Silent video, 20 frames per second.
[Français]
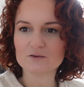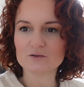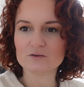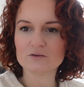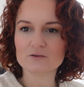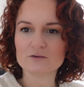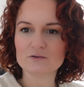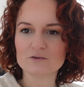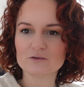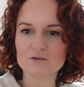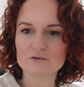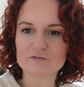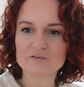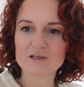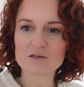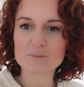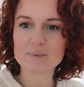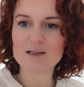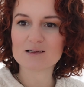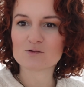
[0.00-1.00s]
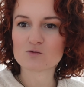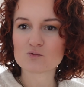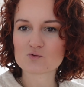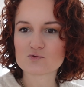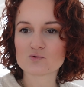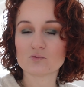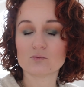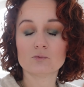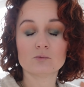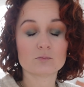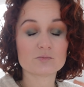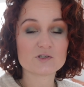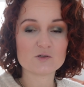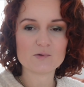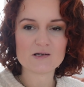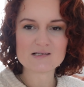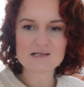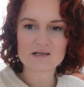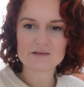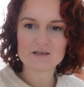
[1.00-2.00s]
Euh, faites pas attention au petit
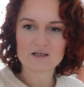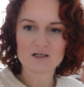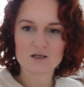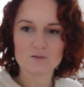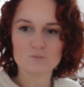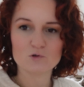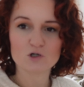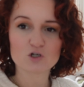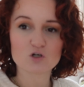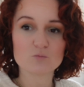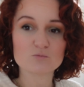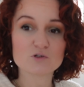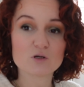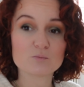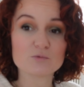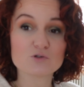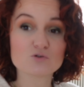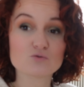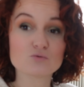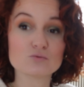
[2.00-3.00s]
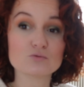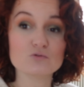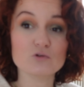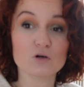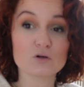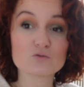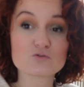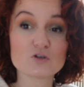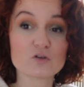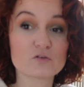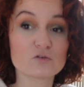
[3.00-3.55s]
bazar derrière moi, comme d'habitude. Hein.